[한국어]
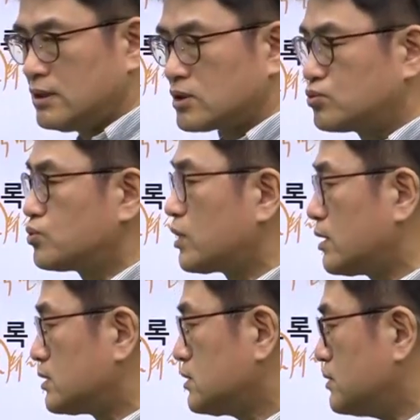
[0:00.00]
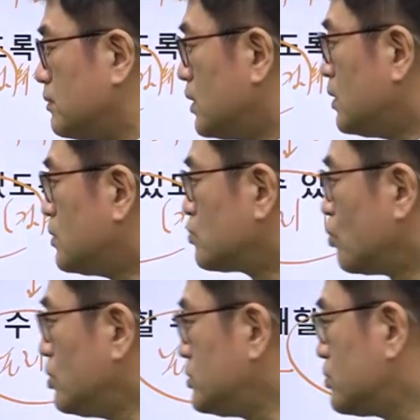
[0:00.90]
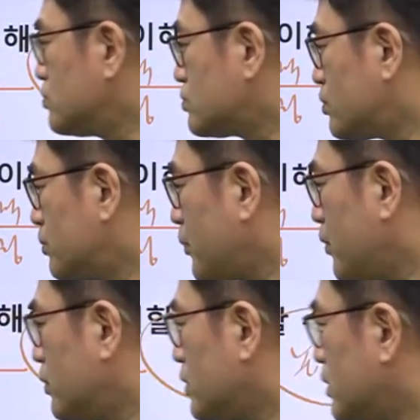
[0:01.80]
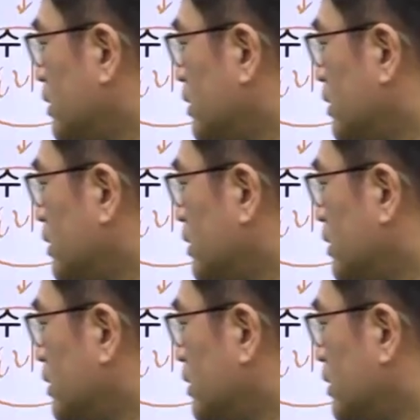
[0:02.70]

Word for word: 자, 구조라는 것은 논리적으로 표현